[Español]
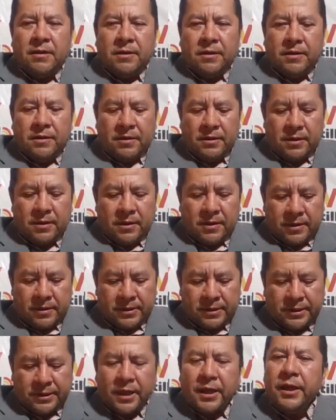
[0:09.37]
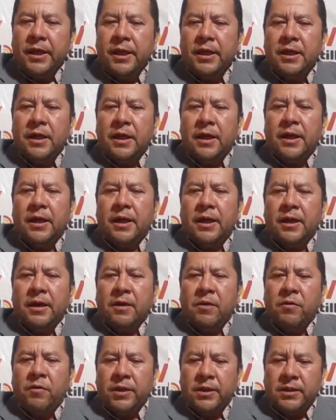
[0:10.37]
Eh,
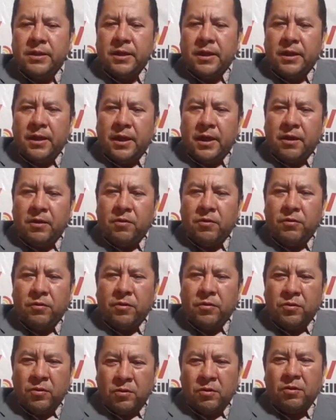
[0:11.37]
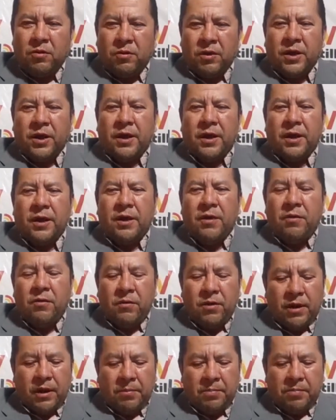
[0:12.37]
Celica cuenta ya con todo lo que,
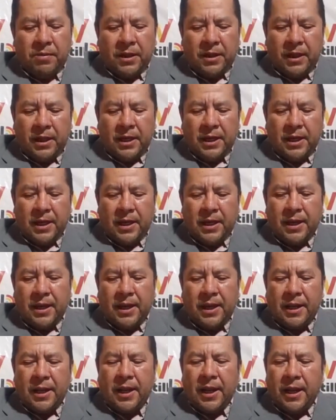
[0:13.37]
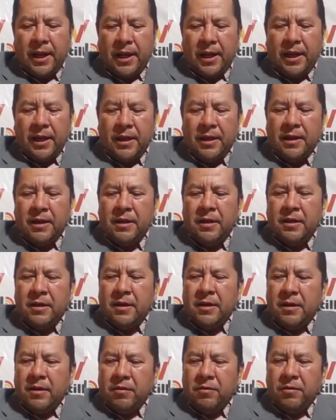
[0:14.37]
lo que pedía la, ley,
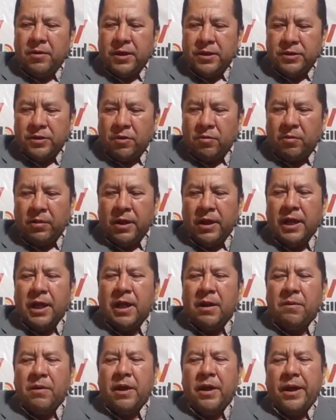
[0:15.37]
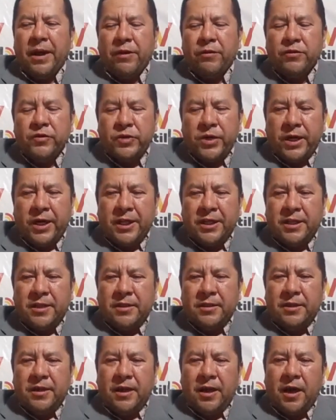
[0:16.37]
lo que se obligaba a los GAT
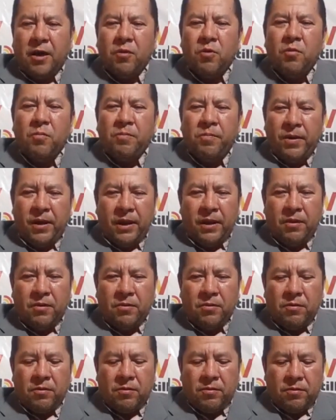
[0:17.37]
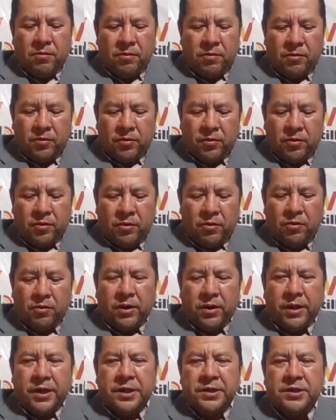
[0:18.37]
a cumplir con, todos los
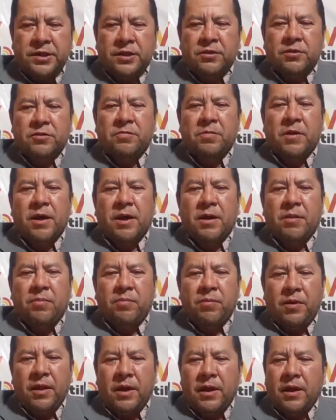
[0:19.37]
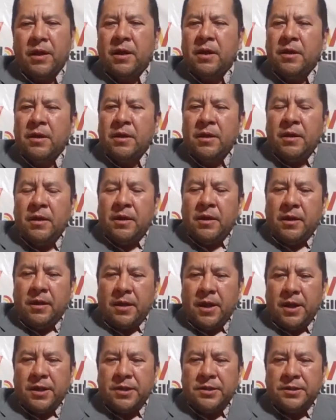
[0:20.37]
requisitos para que puedan
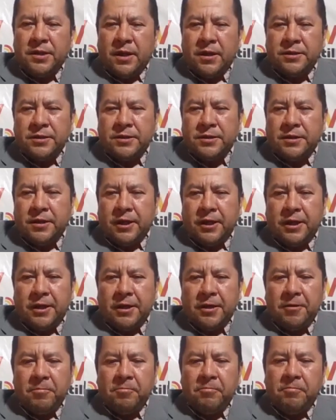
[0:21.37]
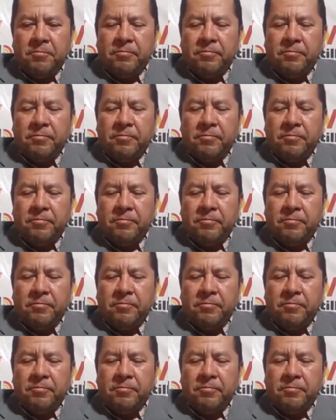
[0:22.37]
realizar este,